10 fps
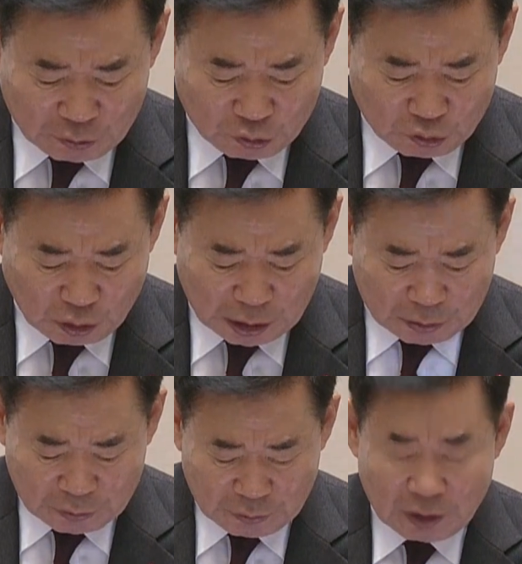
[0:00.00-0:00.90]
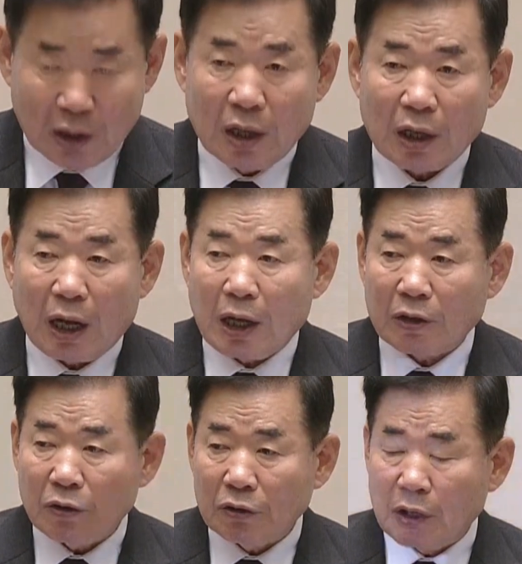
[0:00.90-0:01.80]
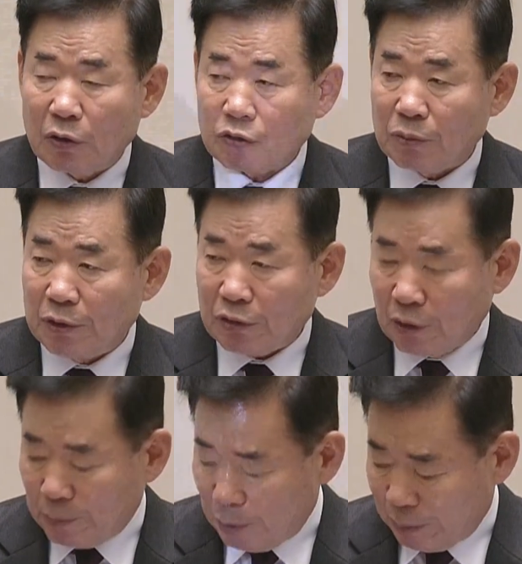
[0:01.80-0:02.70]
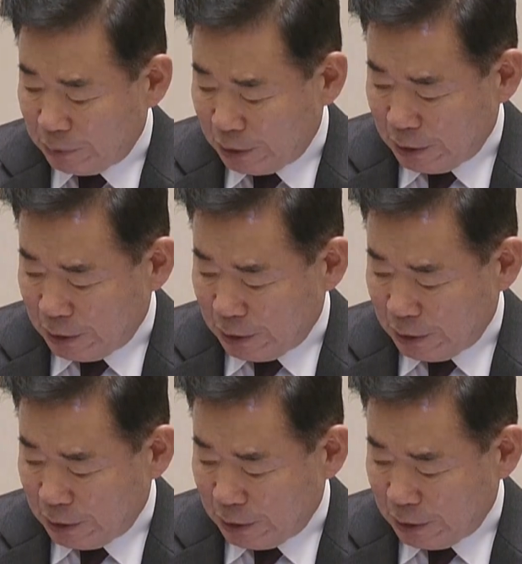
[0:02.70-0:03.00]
중 180명이 찬성하면서 가결됐습니다.